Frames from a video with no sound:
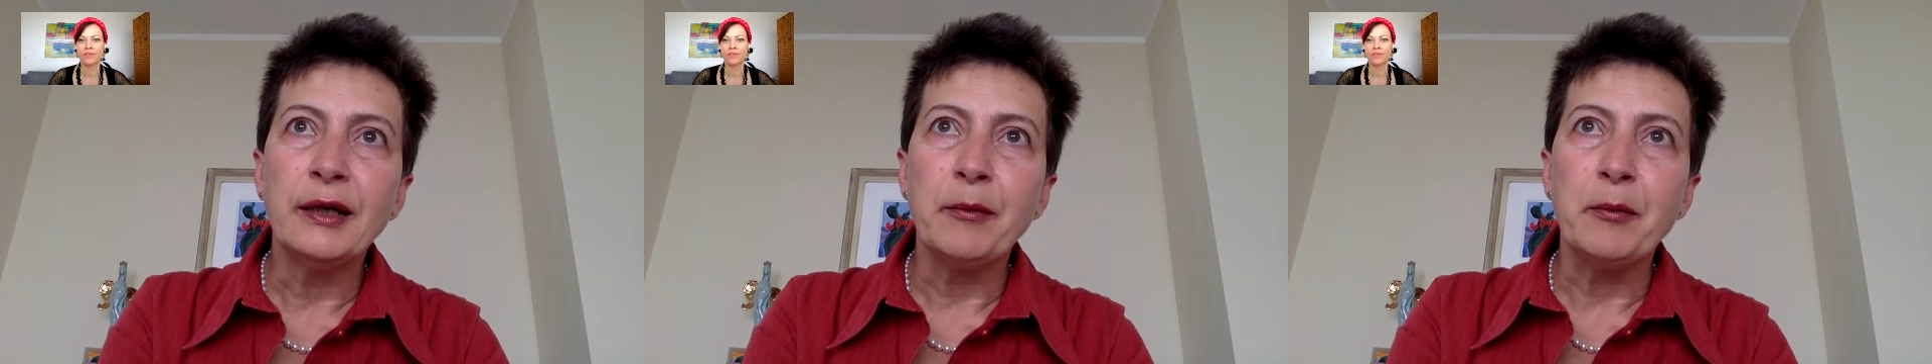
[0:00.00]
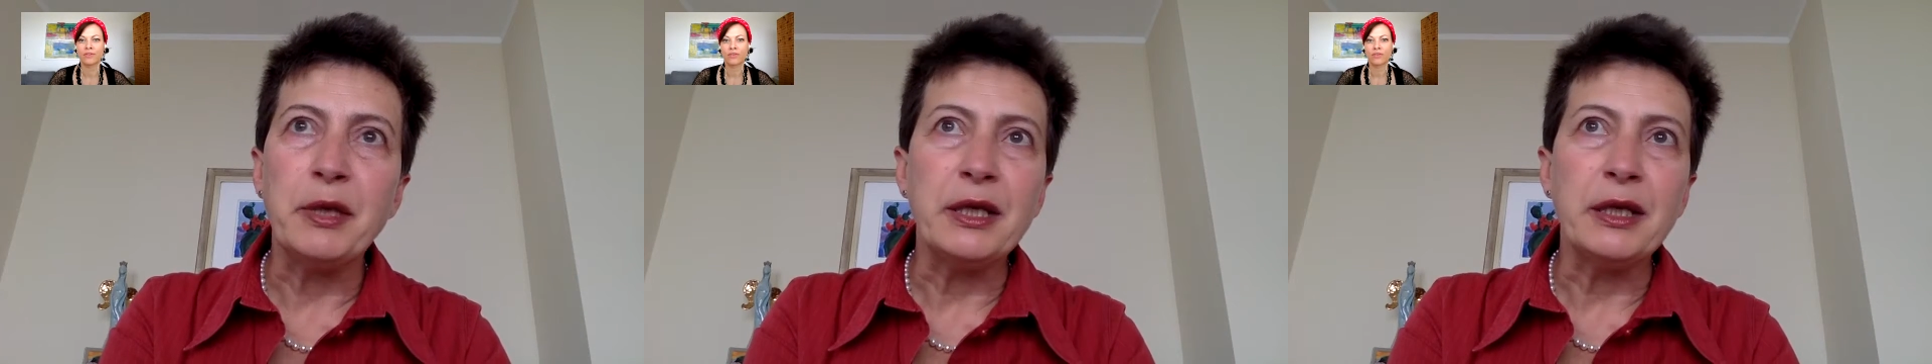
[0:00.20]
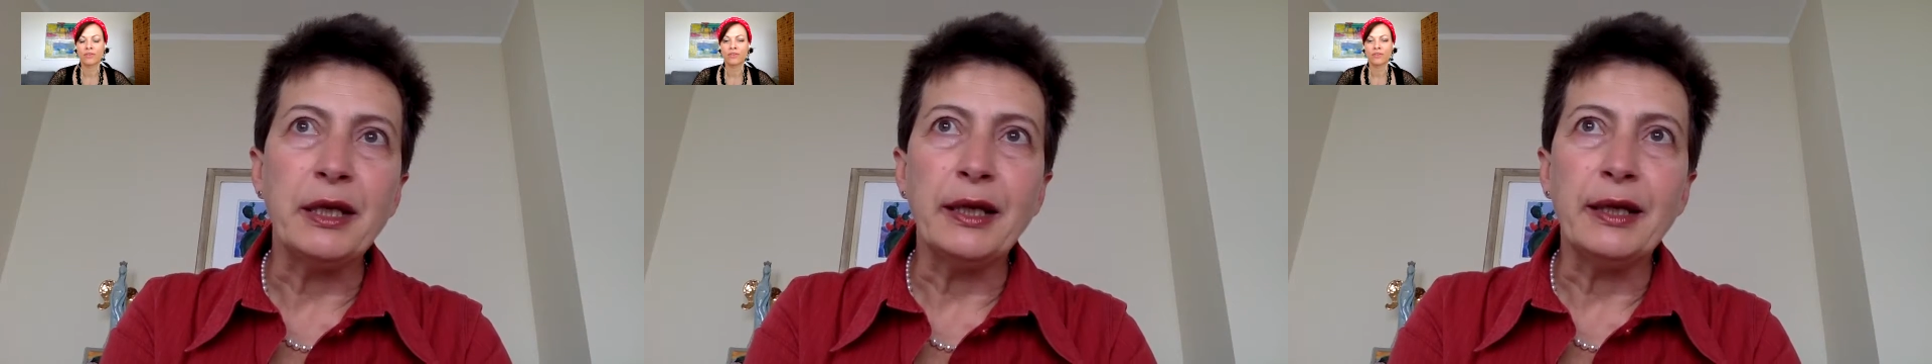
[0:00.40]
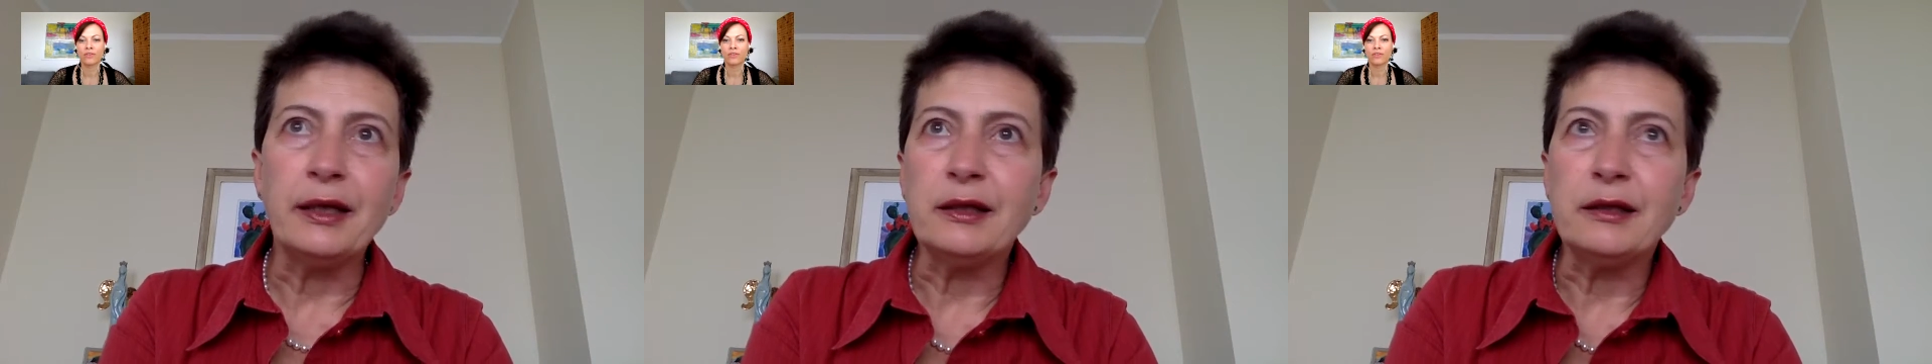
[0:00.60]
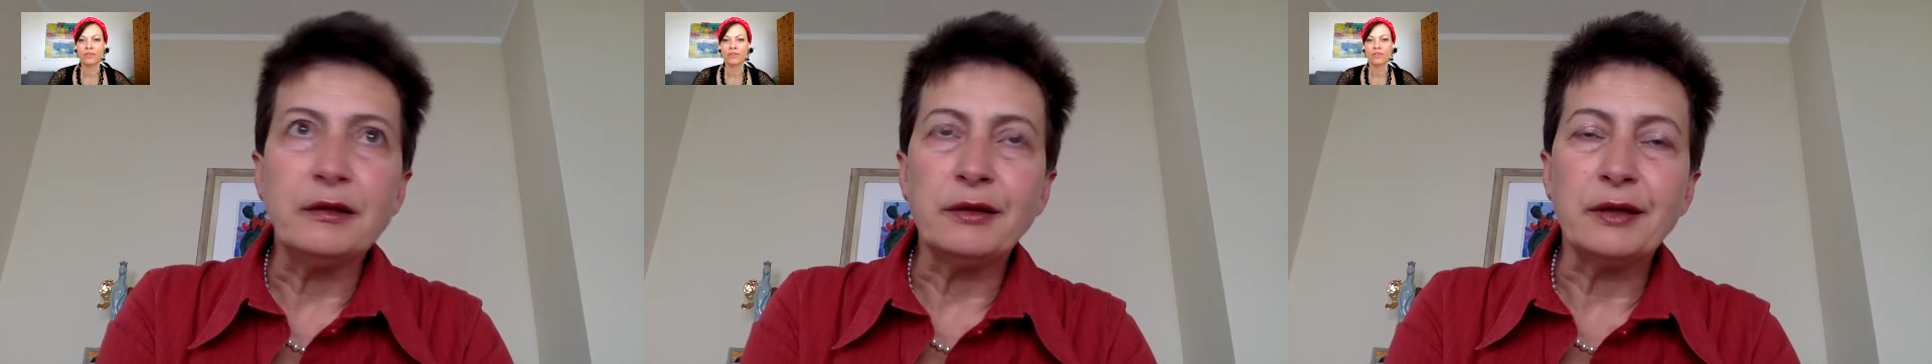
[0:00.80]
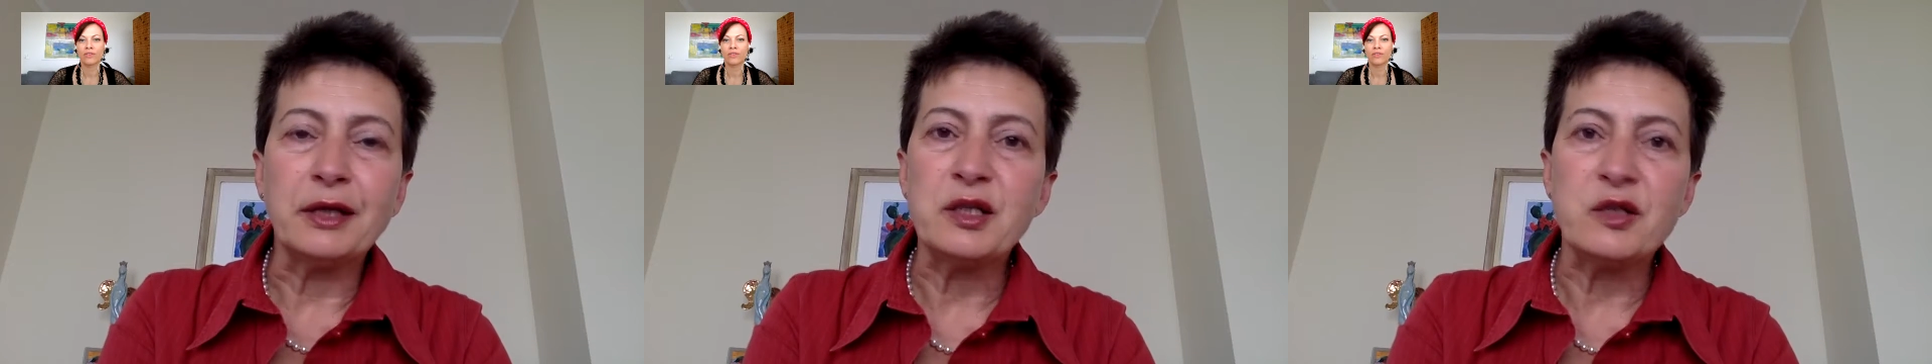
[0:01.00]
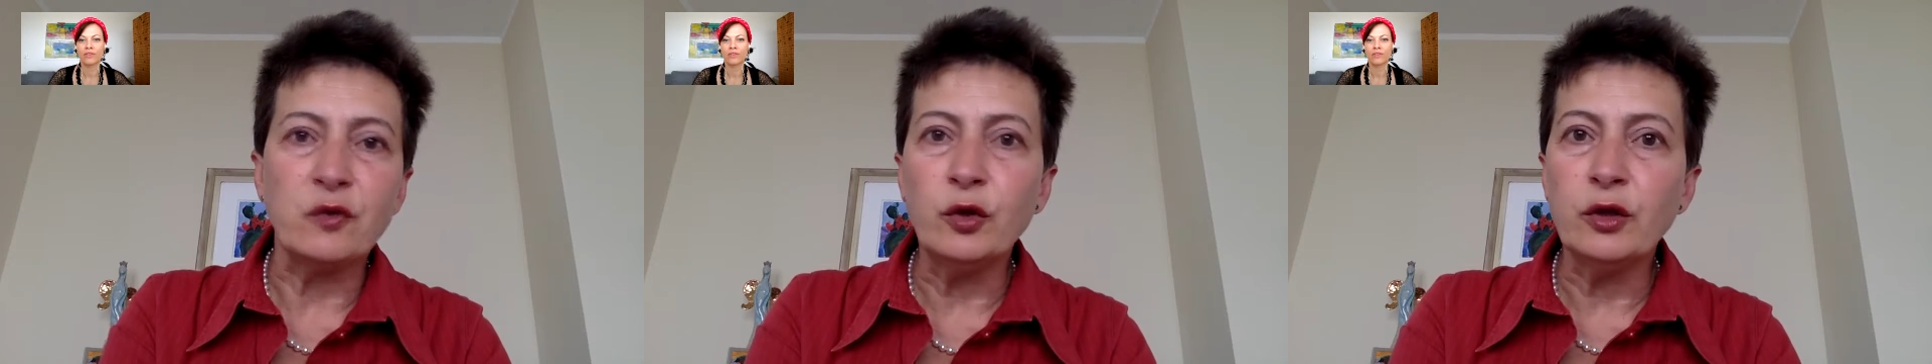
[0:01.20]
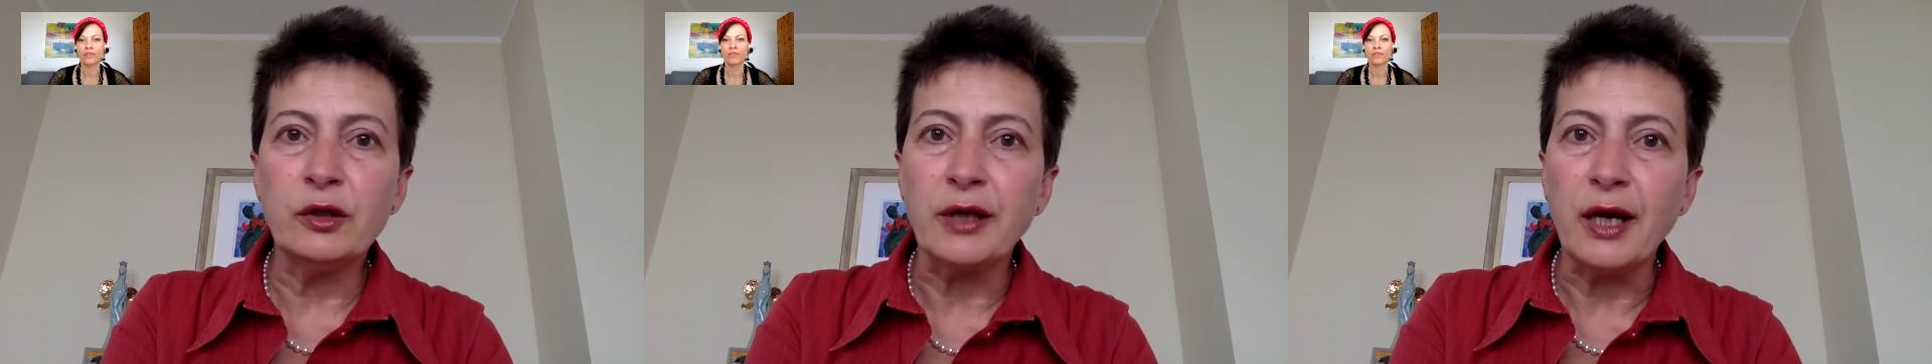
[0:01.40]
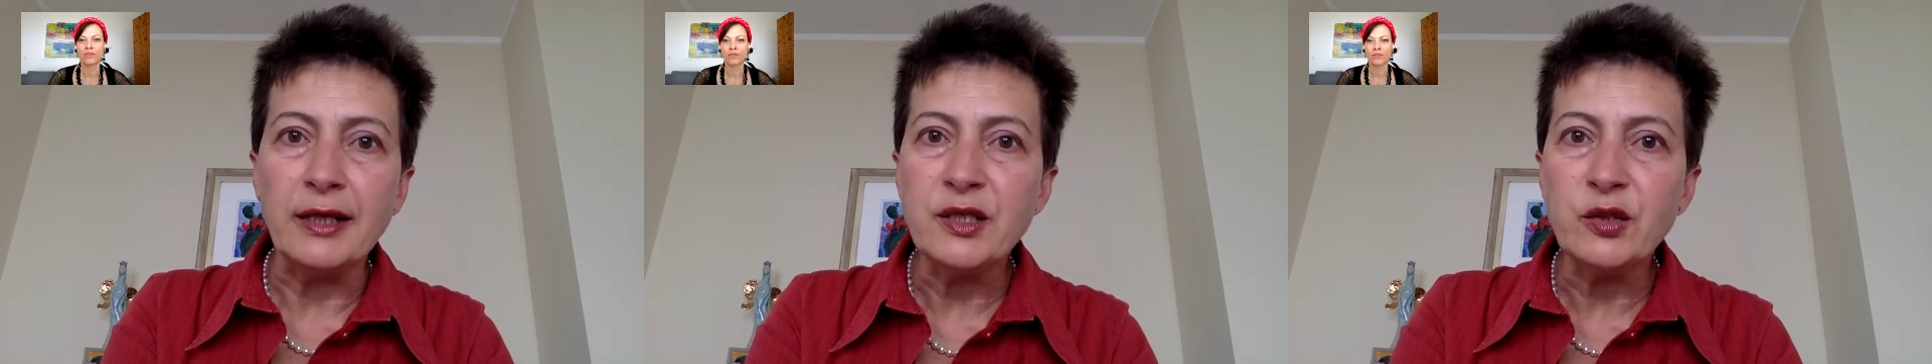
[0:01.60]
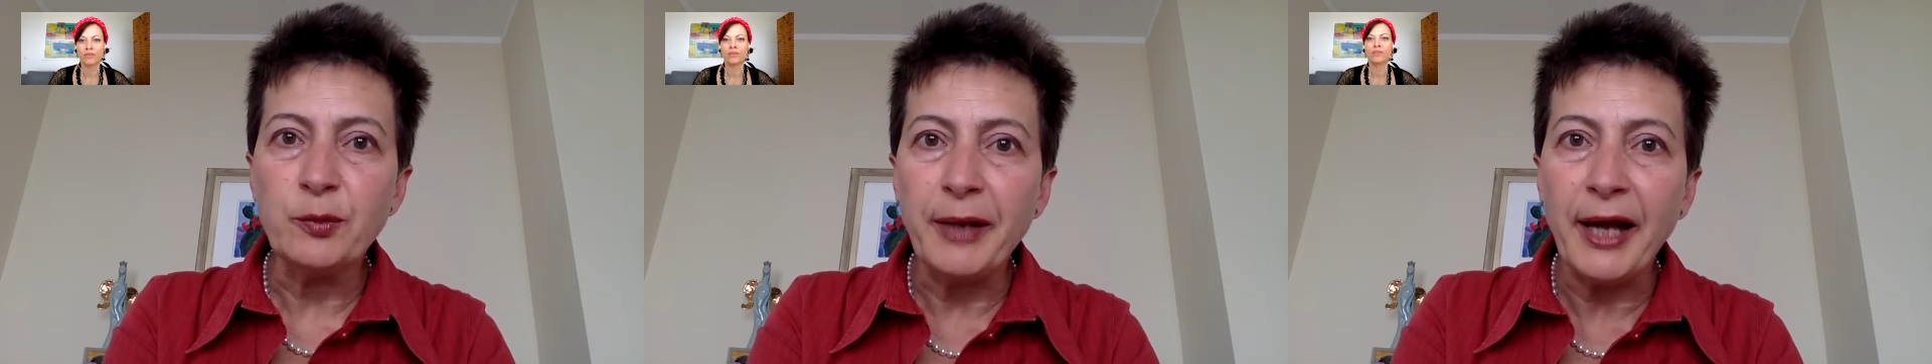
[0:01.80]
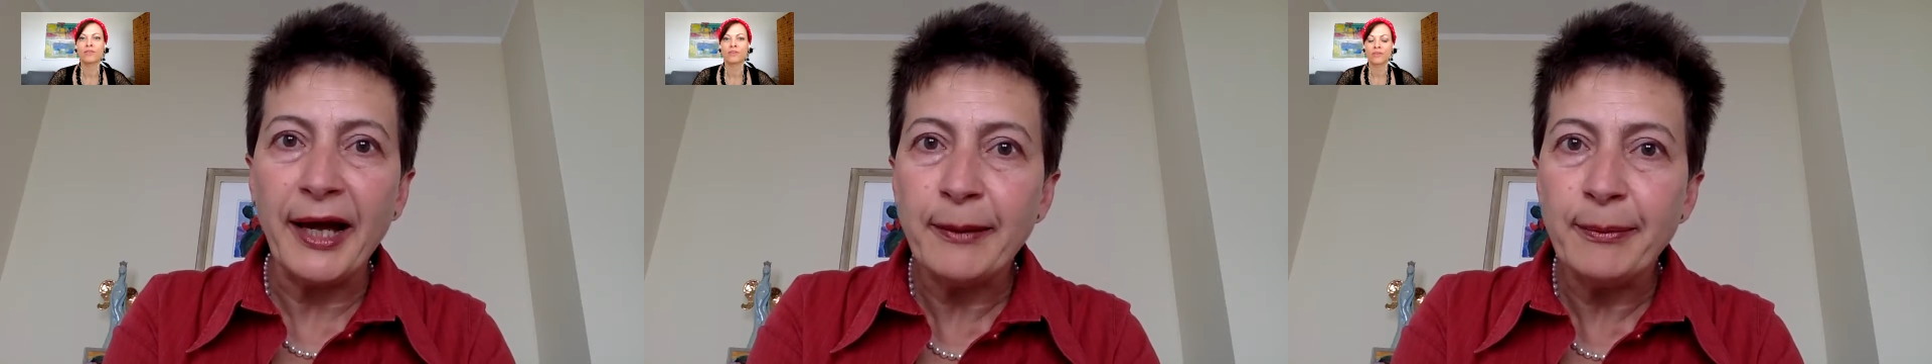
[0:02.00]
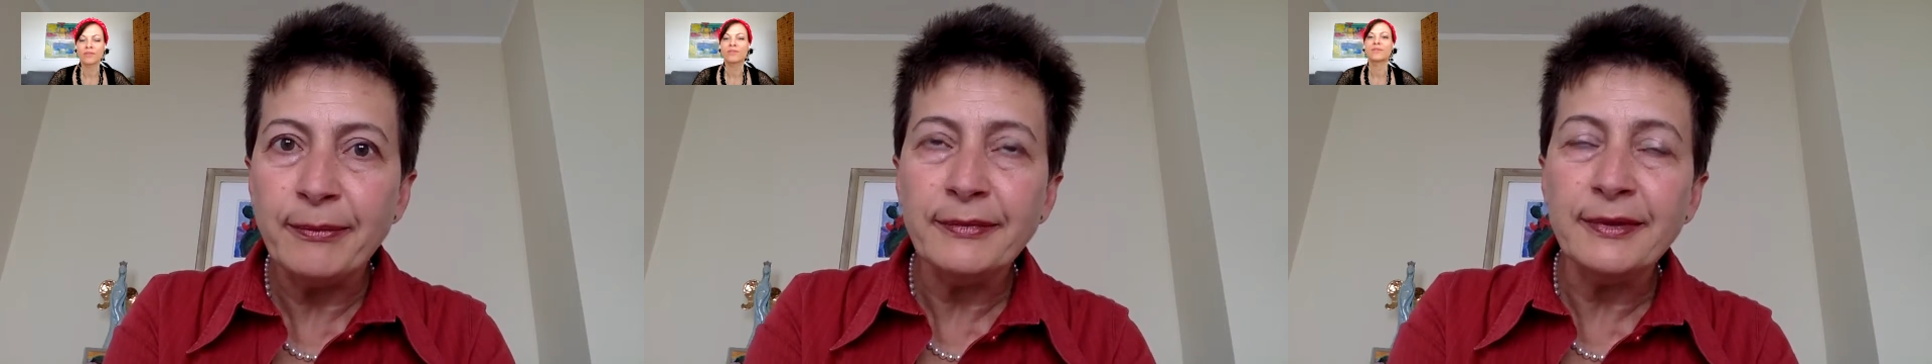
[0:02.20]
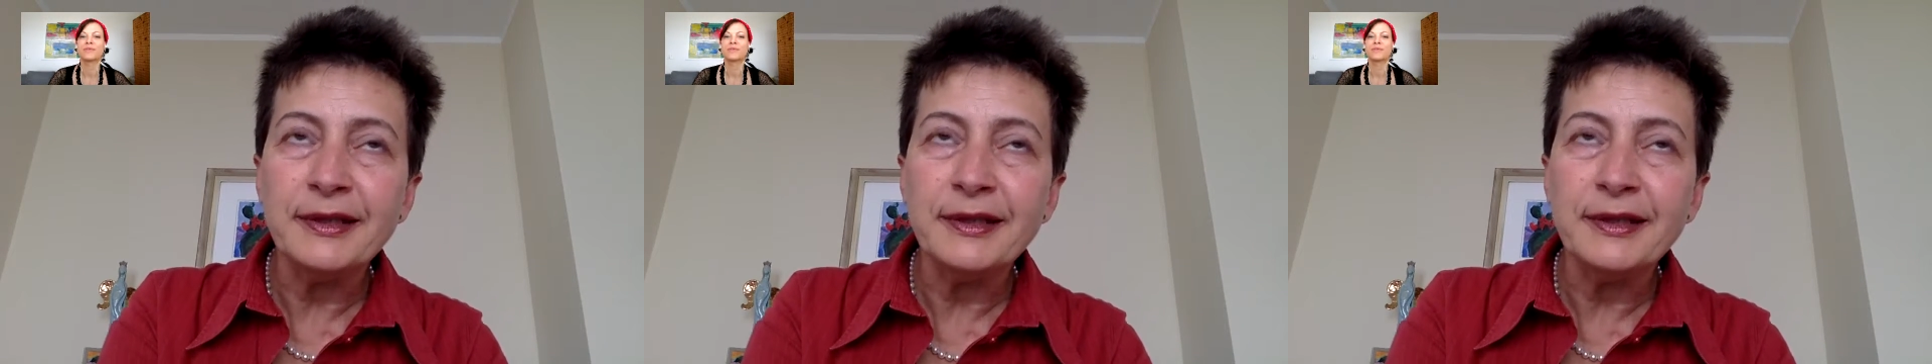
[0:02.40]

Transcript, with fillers: bin ich gezwungen, dran zu bleiben.